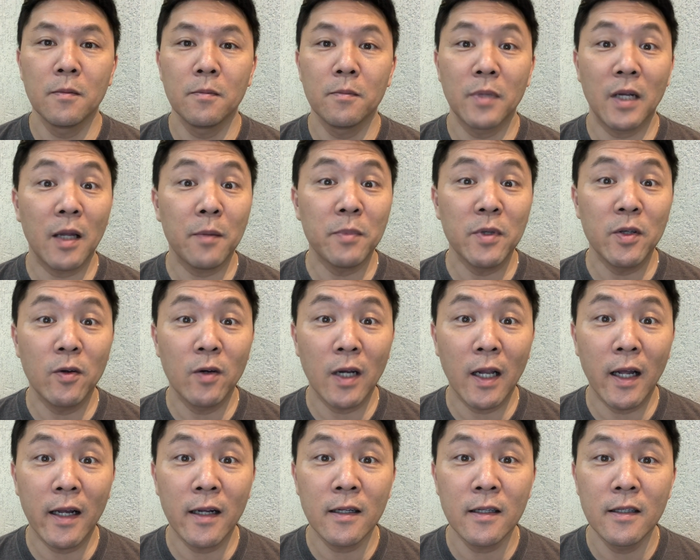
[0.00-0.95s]
Para
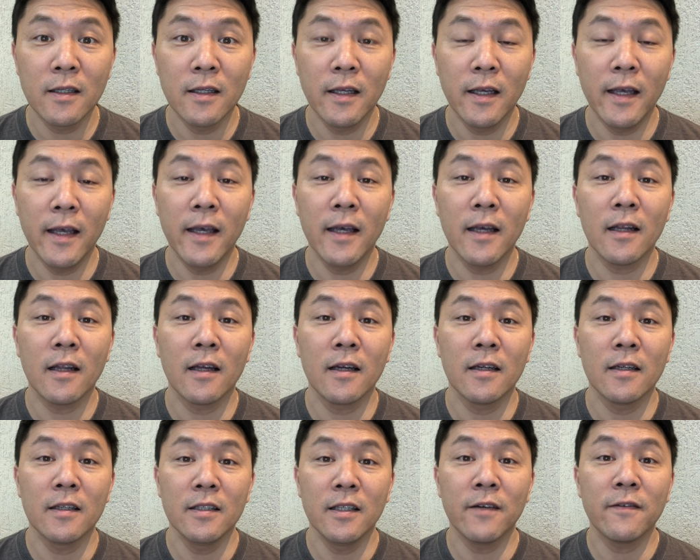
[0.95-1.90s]
piorar,
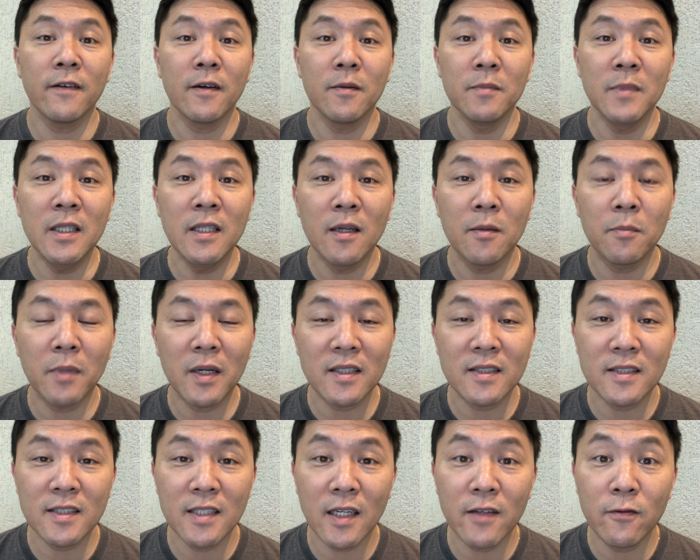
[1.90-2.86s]
ela e a família
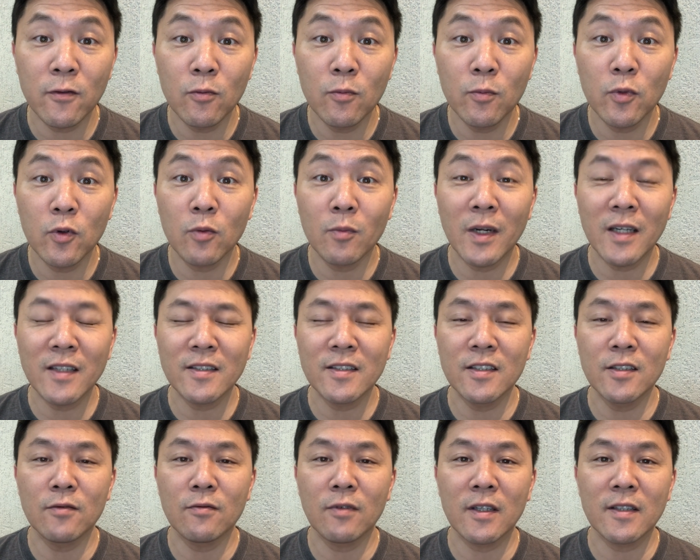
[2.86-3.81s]
passavam por uma
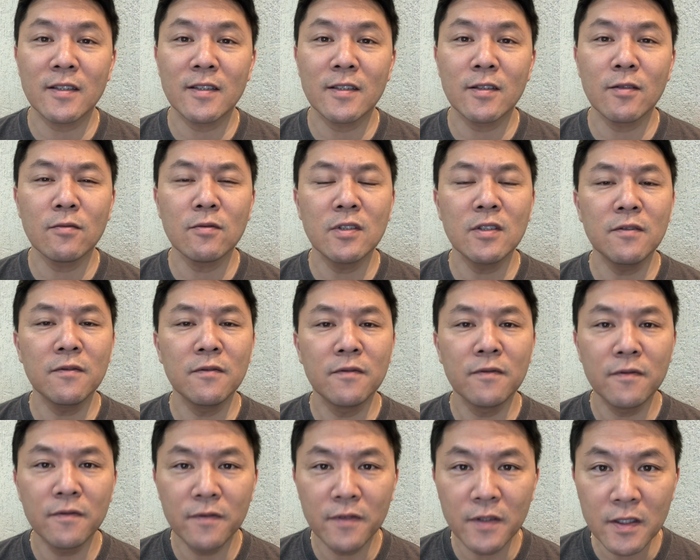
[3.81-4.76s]
situação
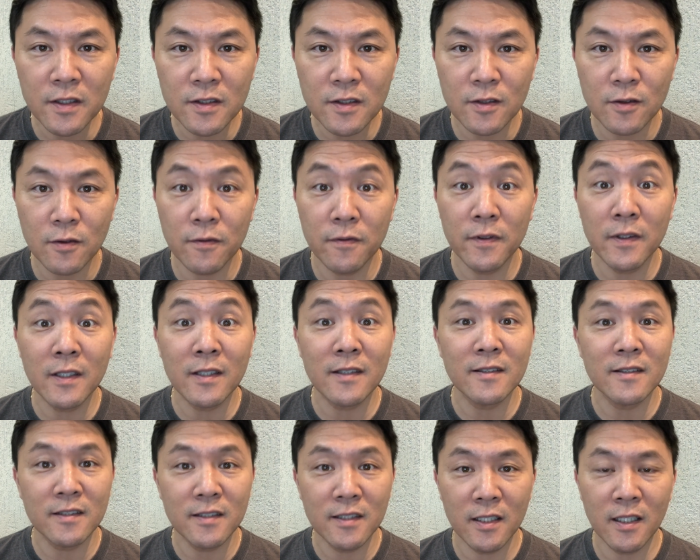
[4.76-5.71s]
difícil
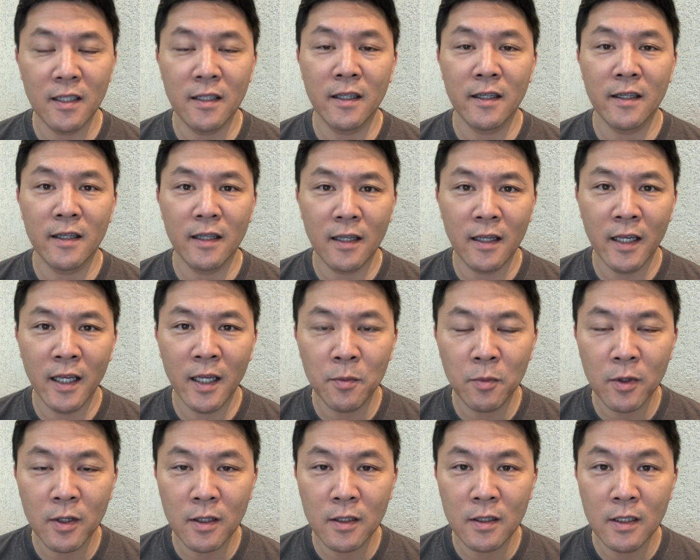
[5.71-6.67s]
financeira naquela
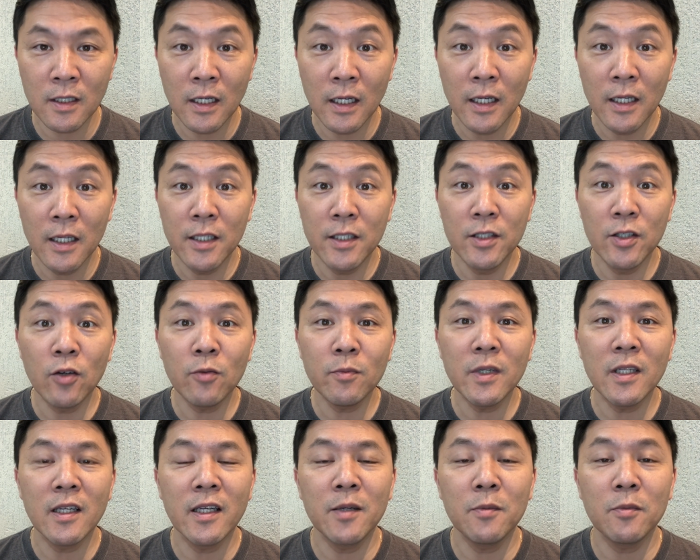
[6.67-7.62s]
época e eu
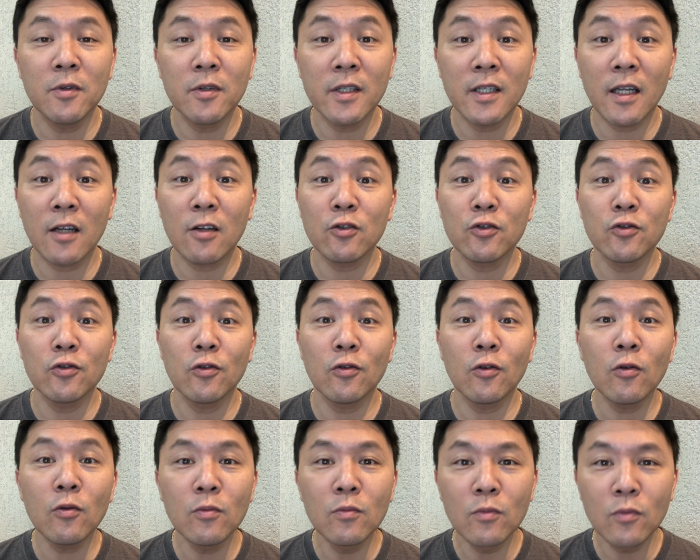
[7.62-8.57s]
me lembro que ela
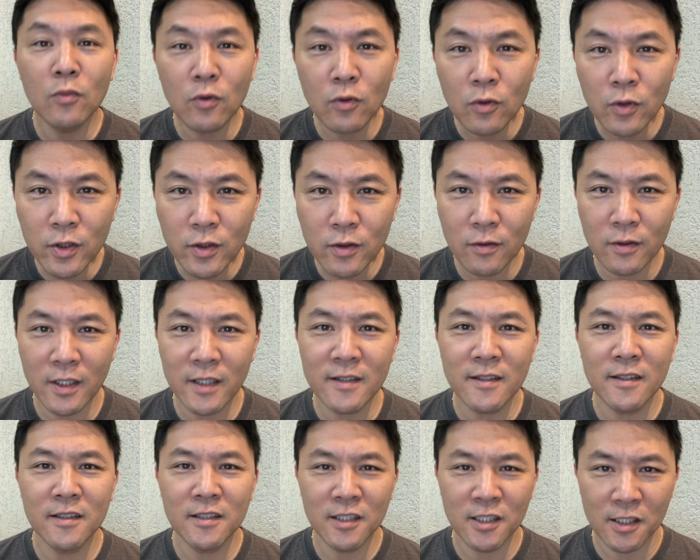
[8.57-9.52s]
chorou muito
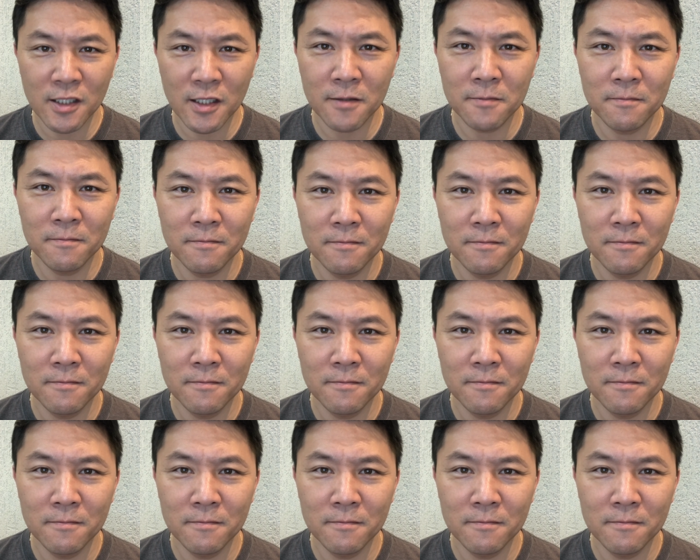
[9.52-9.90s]
nesse dia.